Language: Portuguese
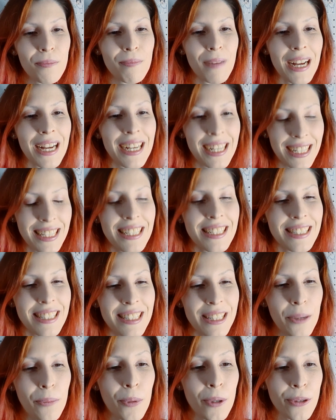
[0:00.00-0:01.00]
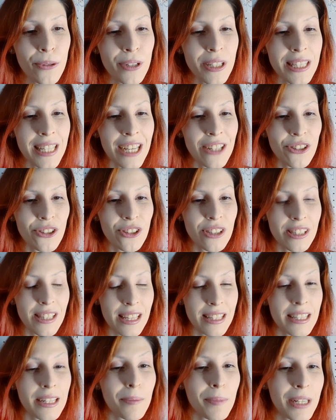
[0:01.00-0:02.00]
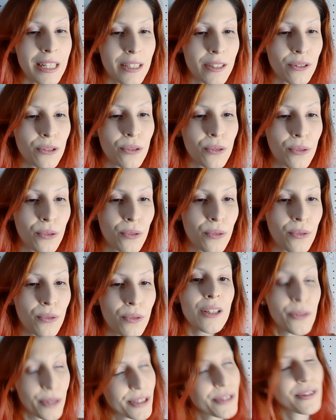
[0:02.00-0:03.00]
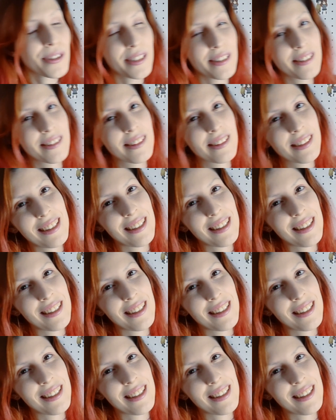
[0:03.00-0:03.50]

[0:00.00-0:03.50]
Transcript: bacana você ter a oportunidade de estar trabalhando com duas coisas